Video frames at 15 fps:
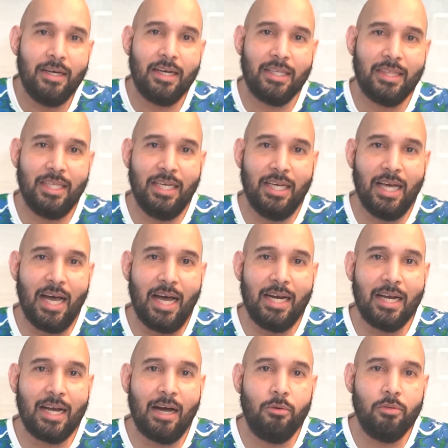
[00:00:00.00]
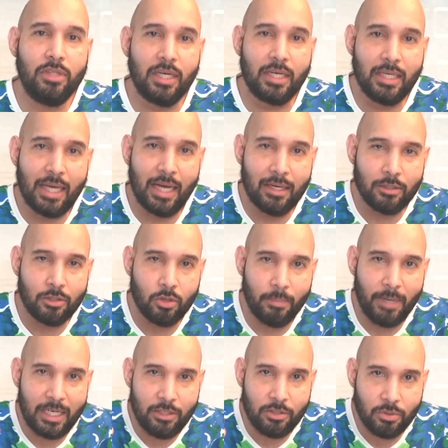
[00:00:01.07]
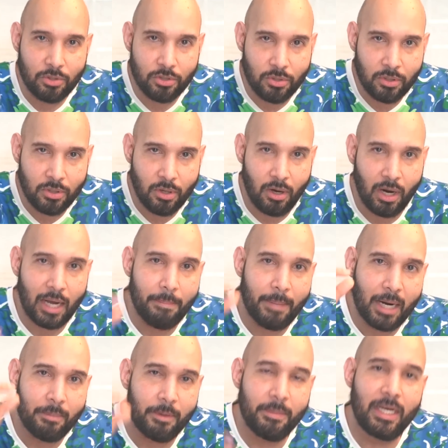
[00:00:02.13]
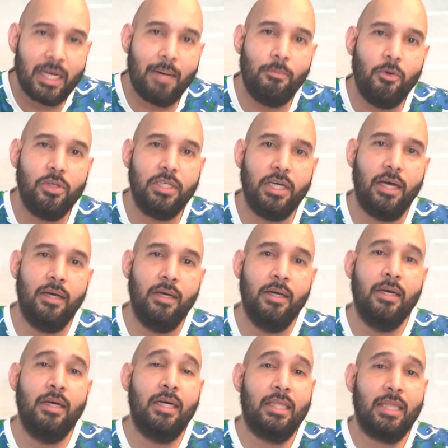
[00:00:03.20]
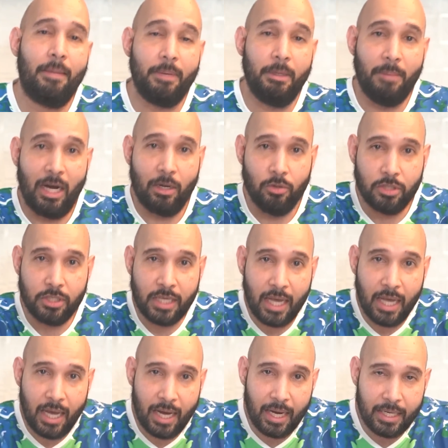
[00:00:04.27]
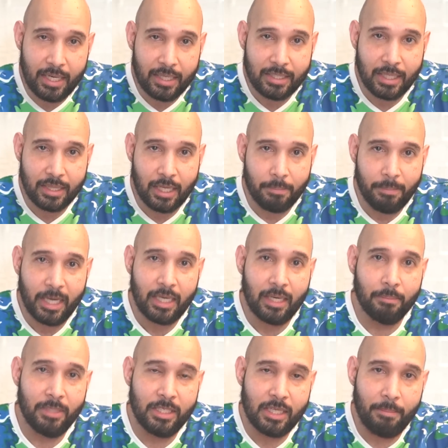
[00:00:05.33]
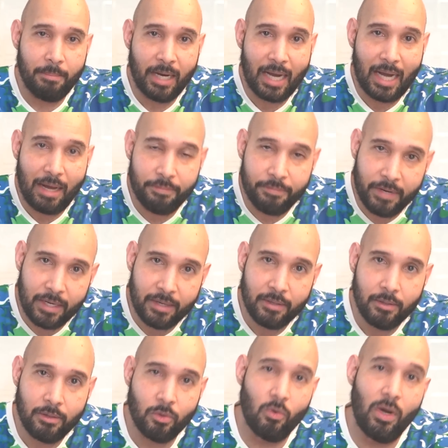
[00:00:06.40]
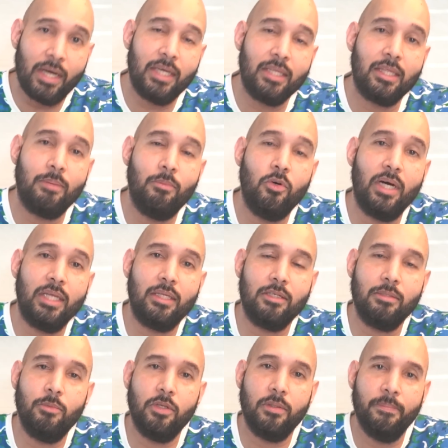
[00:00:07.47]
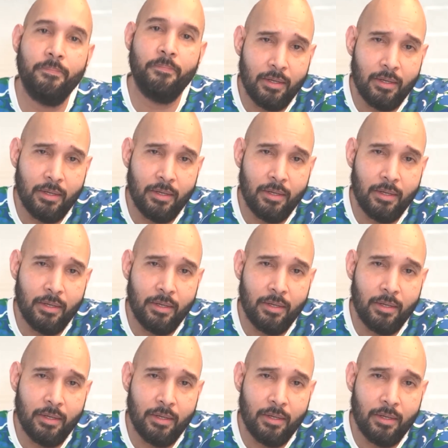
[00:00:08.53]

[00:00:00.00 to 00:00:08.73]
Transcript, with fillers: ketika ada counter yang coba disusun oleh para pemain Kamboja. Tapi bagusnya ada center back yang bisa mengcover ruang yang terbuka tersebut.